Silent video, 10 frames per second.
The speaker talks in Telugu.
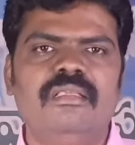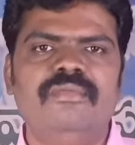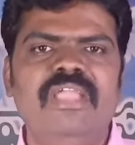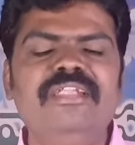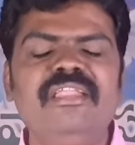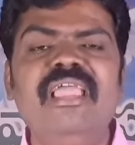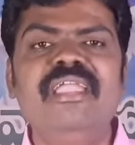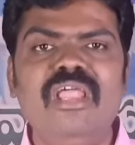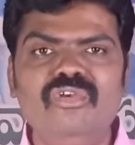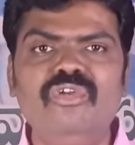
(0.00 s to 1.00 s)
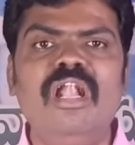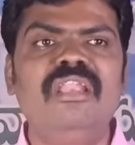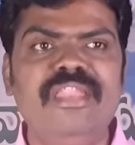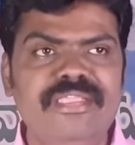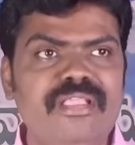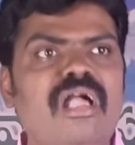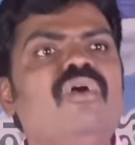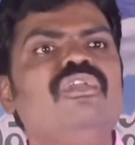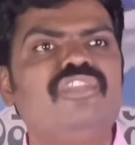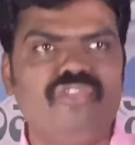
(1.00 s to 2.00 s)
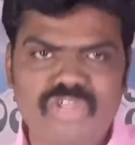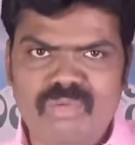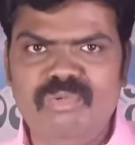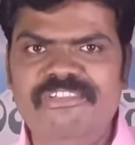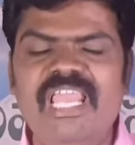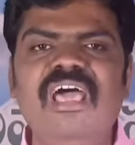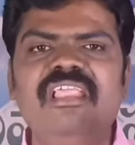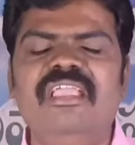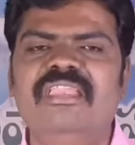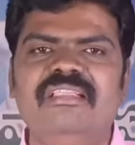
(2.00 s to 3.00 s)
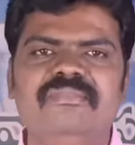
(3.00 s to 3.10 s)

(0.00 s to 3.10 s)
వెంటనే ఆయన అంటున్నాడు నేను ఇంకా కొంచెం దూరం వెళ్ళాలి అని